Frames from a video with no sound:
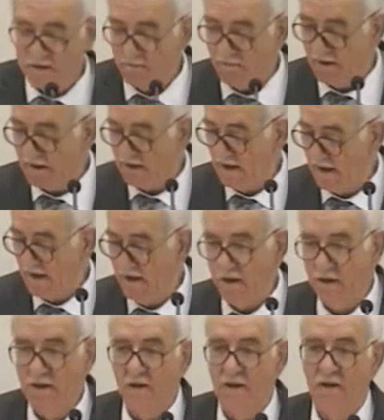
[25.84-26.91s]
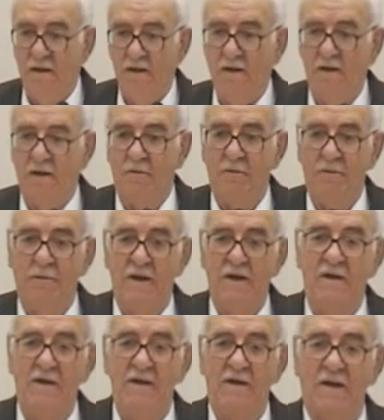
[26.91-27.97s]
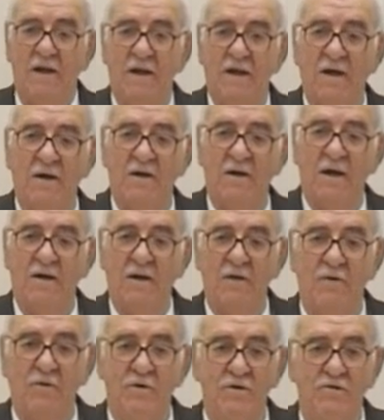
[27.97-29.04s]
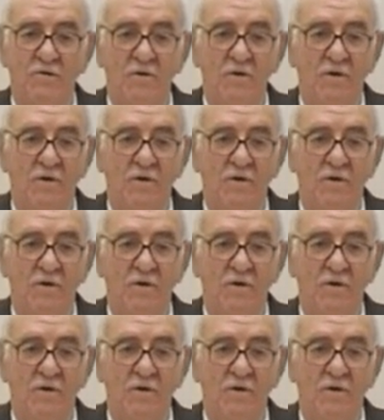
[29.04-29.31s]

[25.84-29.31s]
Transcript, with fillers: jeździł po całej Grecji i poza granicy.